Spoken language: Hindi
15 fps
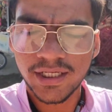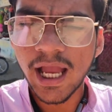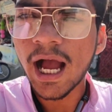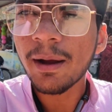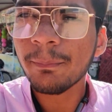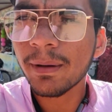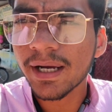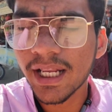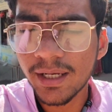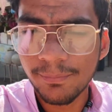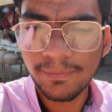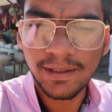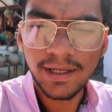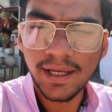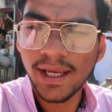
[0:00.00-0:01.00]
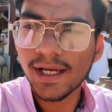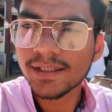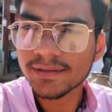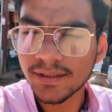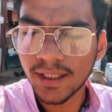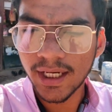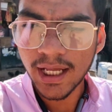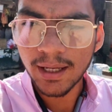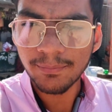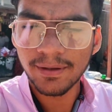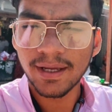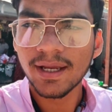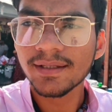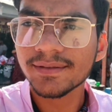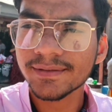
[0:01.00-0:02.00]
यहाँ बगल में एक तालाब
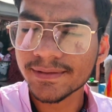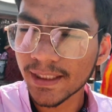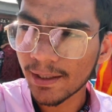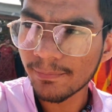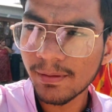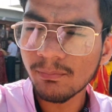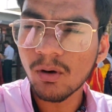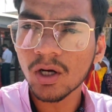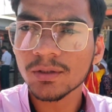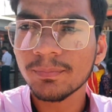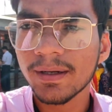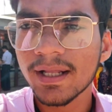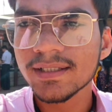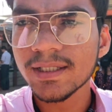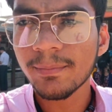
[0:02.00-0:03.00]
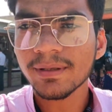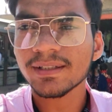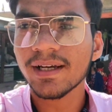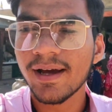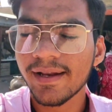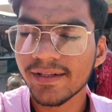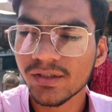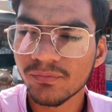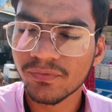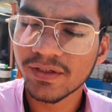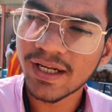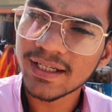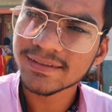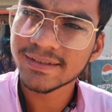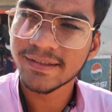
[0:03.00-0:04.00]
है जिसका भी बहुत बड़ा चमत्कार है तो
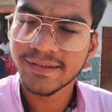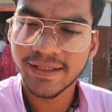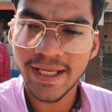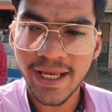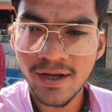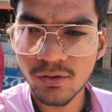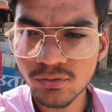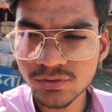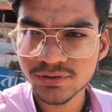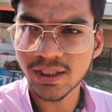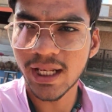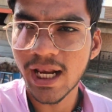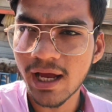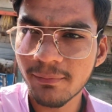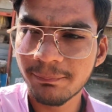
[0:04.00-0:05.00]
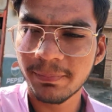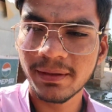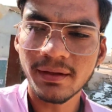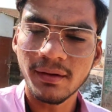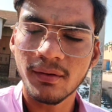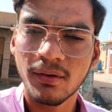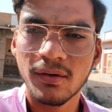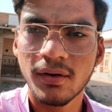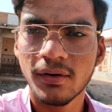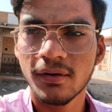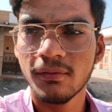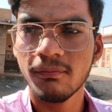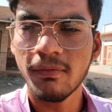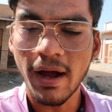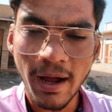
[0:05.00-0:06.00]
फिलहाल चलते हैं उस तालाब पे और
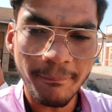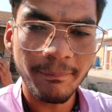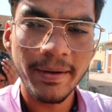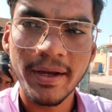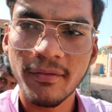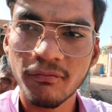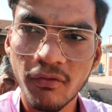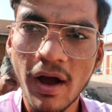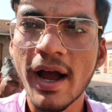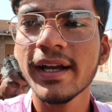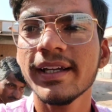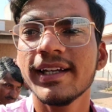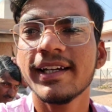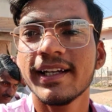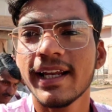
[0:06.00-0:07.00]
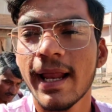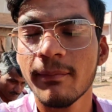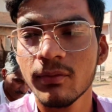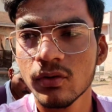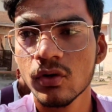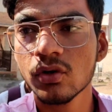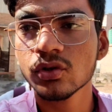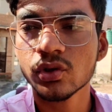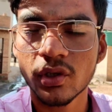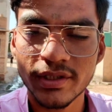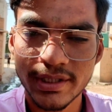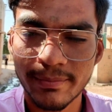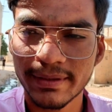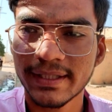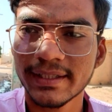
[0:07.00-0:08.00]
वहाँ पे वहाँ की डिटेल आप लोगों को थोड़ी
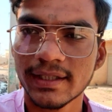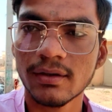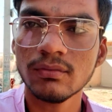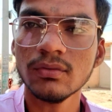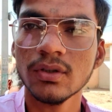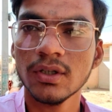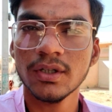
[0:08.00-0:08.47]
सी मैं देता हूँ